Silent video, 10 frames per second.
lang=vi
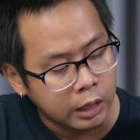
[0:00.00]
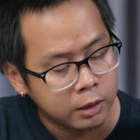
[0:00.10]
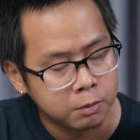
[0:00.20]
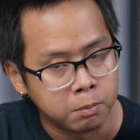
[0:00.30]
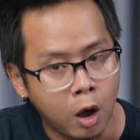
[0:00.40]

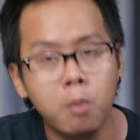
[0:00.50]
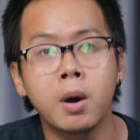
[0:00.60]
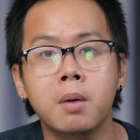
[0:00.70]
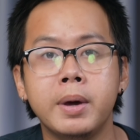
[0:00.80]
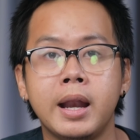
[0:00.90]
Thì hôm
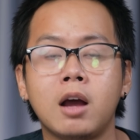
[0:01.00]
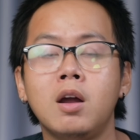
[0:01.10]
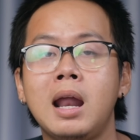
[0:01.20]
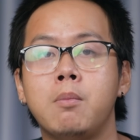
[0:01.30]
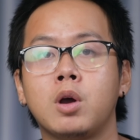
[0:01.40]
bữa mình đã có
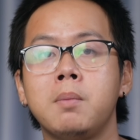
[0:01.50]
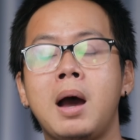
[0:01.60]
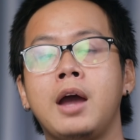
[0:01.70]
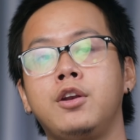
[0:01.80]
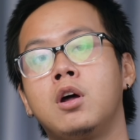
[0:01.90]
làm một cái
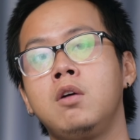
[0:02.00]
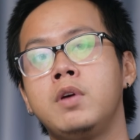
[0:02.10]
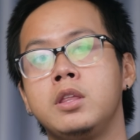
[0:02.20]
bài nói về